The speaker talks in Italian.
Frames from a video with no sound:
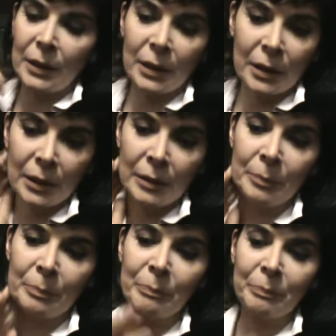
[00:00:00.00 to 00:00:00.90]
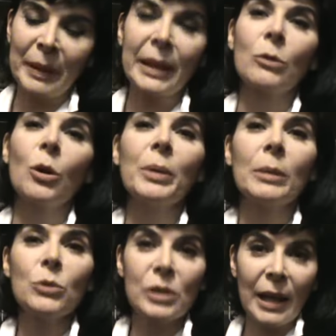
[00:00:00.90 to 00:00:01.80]
eh, perché è
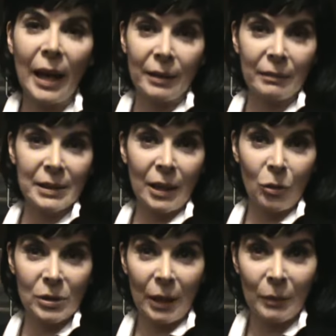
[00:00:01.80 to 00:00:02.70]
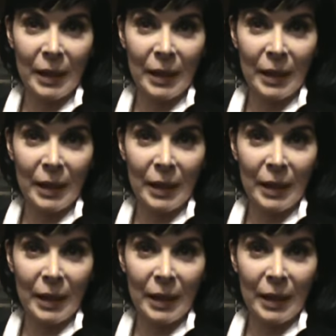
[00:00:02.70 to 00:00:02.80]
un'opera musicale questa nostra,